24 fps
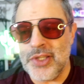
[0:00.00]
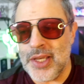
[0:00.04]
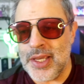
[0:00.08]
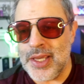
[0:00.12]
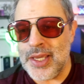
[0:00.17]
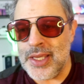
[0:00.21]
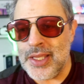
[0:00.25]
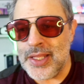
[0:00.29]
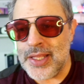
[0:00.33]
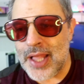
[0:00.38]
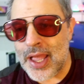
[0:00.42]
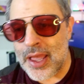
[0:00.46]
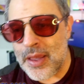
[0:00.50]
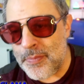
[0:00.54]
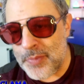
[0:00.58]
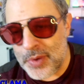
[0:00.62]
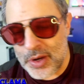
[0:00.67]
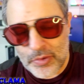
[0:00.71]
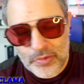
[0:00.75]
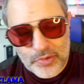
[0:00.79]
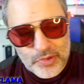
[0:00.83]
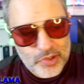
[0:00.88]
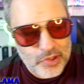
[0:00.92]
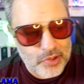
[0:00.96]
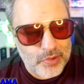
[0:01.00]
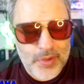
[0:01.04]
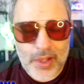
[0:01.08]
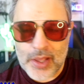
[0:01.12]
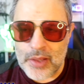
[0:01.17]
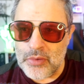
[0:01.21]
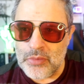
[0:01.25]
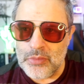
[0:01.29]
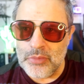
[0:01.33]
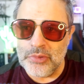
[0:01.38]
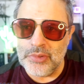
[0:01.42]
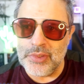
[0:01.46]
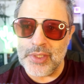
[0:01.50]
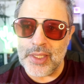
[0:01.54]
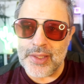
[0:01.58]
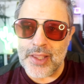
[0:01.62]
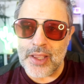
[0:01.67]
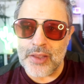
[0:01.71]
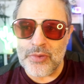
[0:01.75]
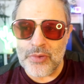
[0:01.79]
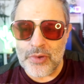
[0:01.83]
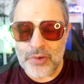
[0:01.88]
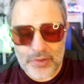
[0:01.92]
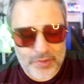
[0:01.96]
aí que está repercutindo aí no mundo da
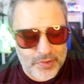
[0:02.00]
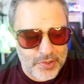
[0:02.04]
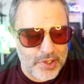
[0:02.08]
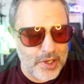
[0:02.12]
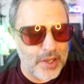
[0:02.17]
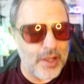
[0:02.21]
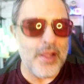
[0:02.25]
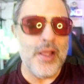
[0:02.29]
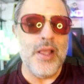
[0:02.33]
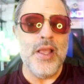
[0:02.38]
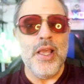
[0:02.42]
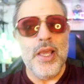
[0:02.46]
tecnologia.